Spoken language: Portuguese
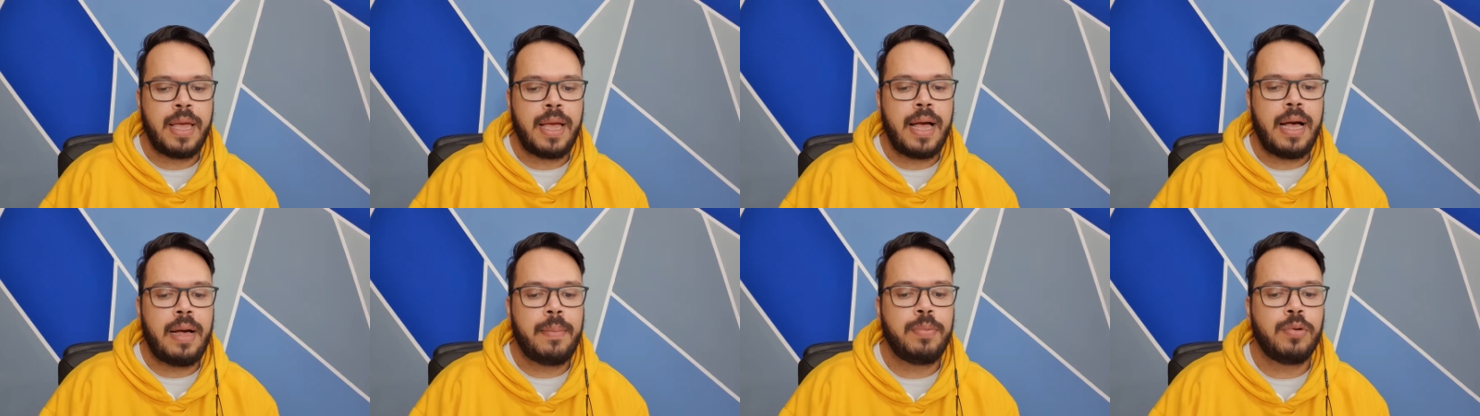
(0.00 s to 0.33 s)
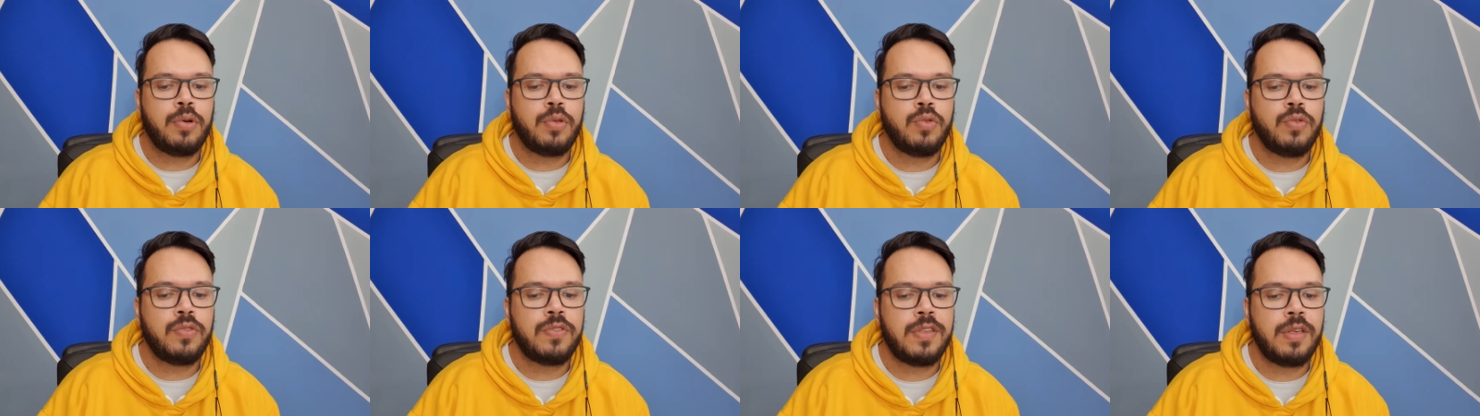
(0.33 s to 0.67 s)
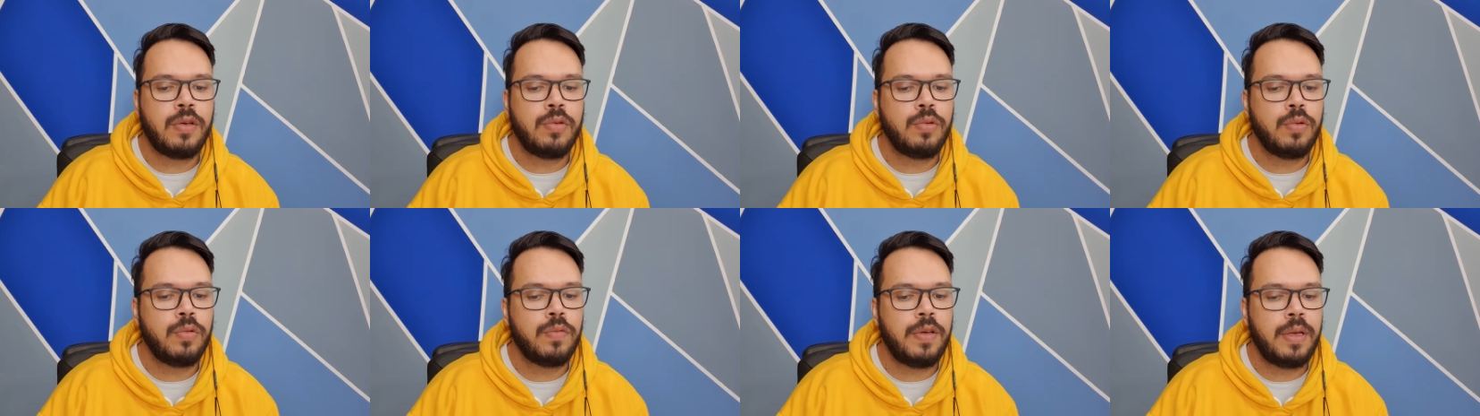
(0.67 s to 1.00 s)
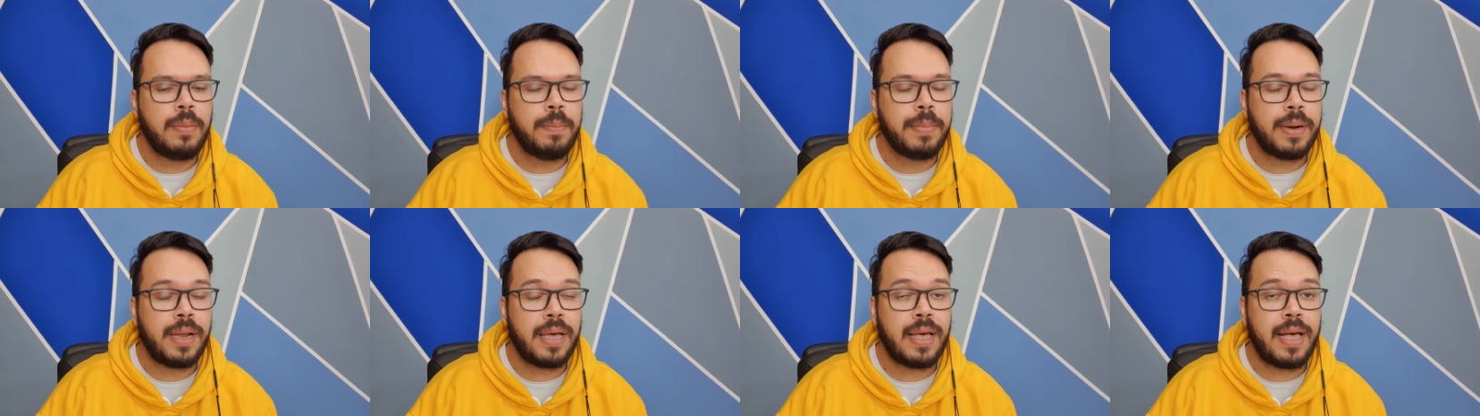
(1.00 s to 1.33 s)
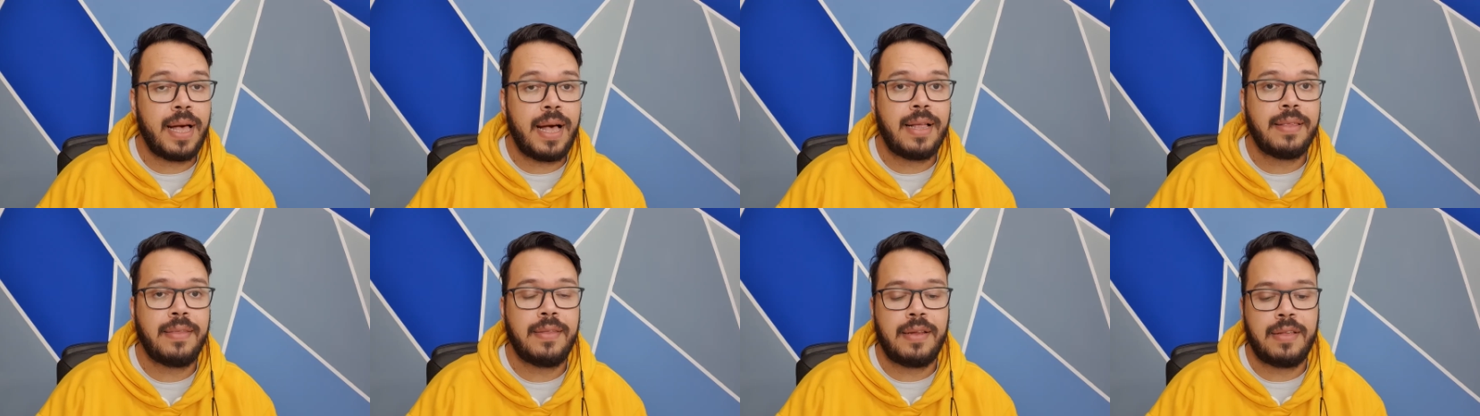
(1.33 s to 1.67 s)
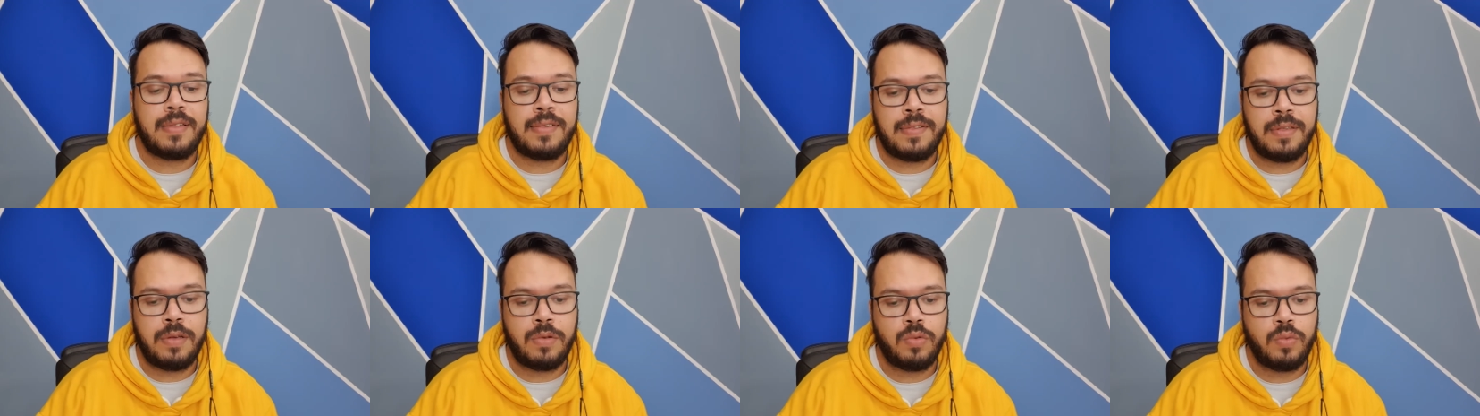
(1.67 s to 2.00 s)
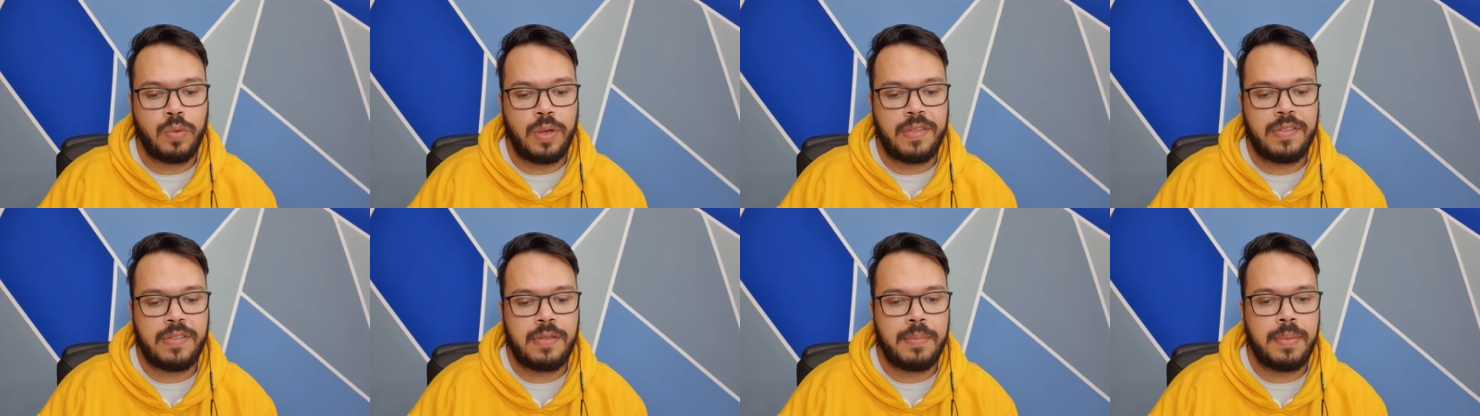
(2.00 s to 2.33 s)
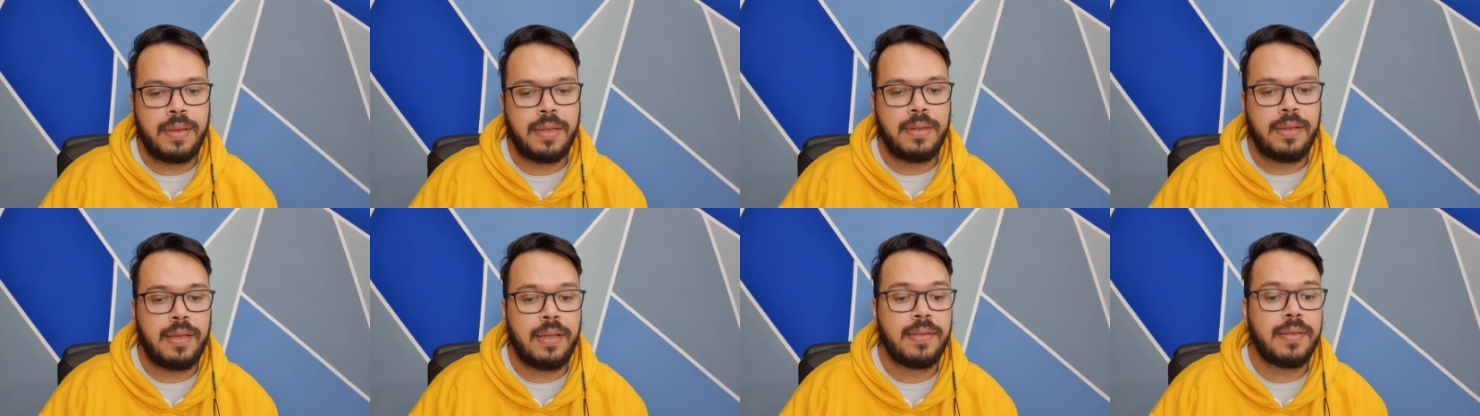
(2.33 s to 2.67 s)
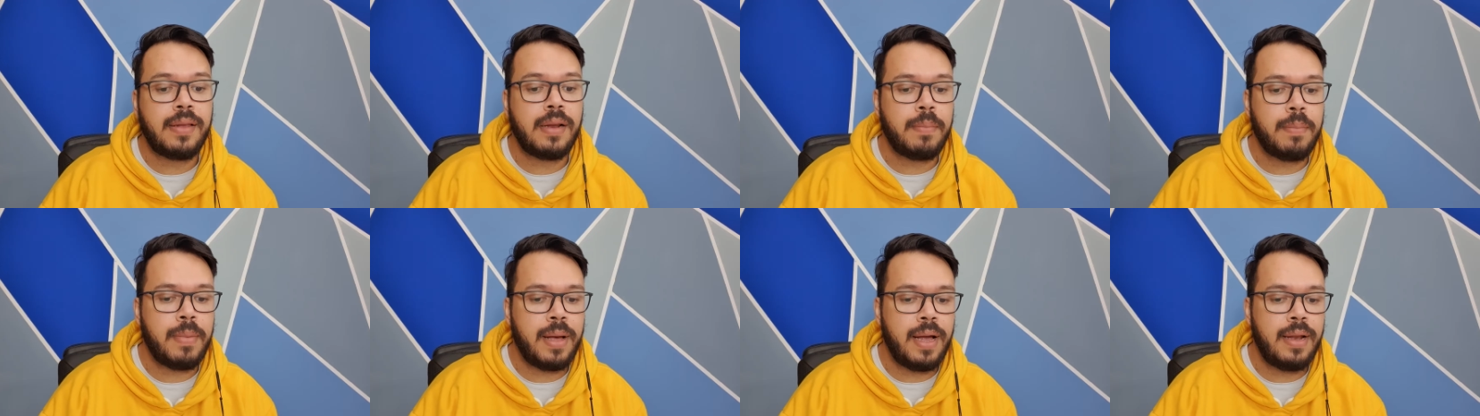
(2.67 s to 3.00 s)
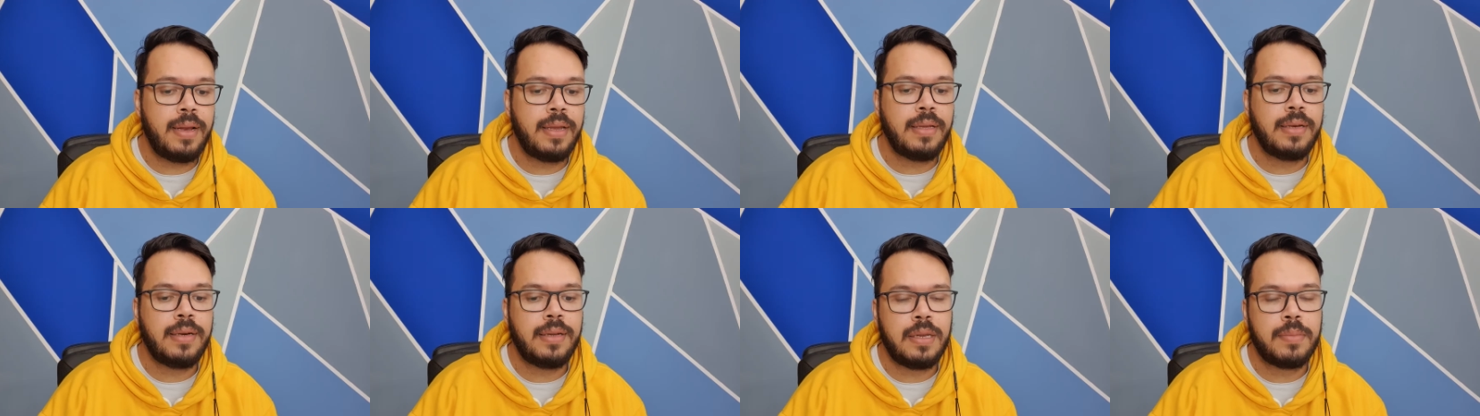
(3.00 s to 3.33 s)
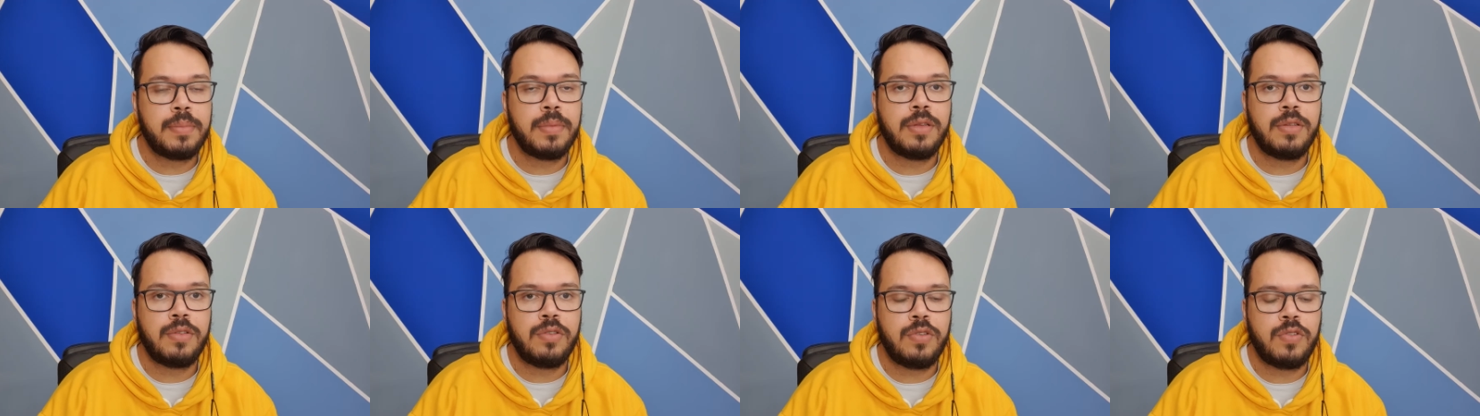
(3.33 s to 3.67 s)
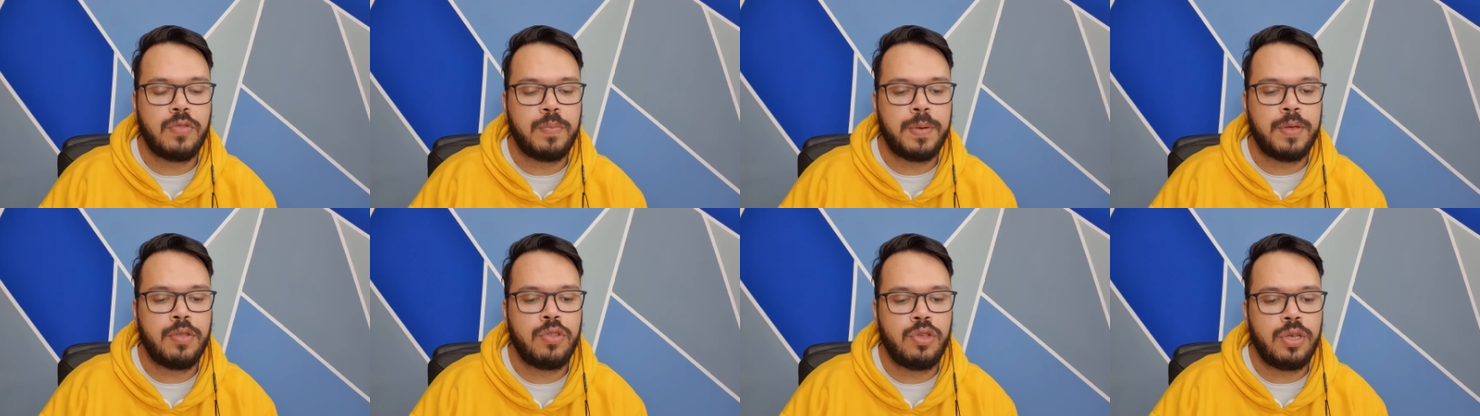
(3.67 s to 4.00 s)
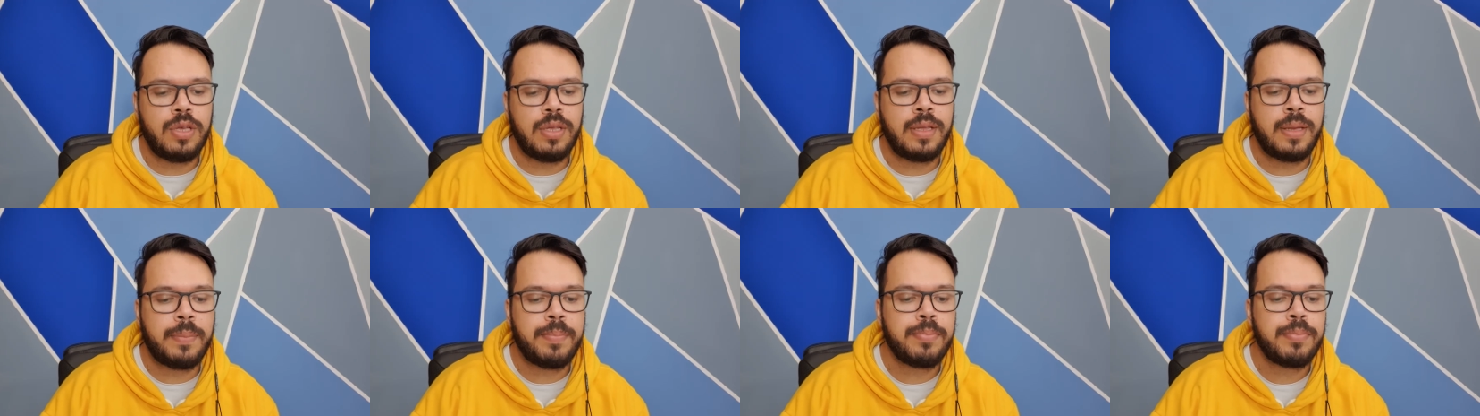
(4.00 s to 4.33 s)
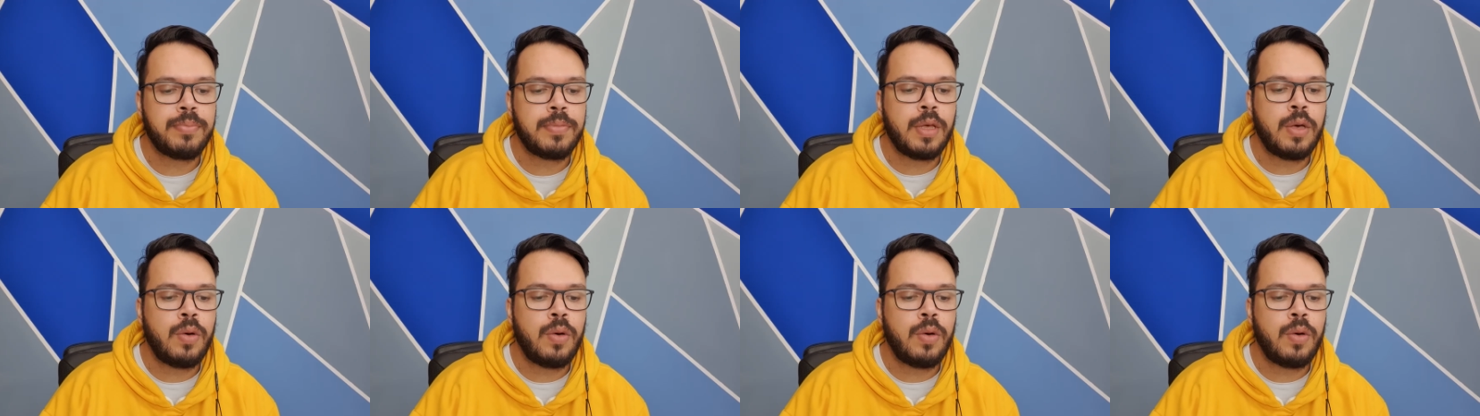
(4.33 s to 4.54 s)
A produção do Vem Pra Cá, tração do SBT, trabalha em clima de despedida.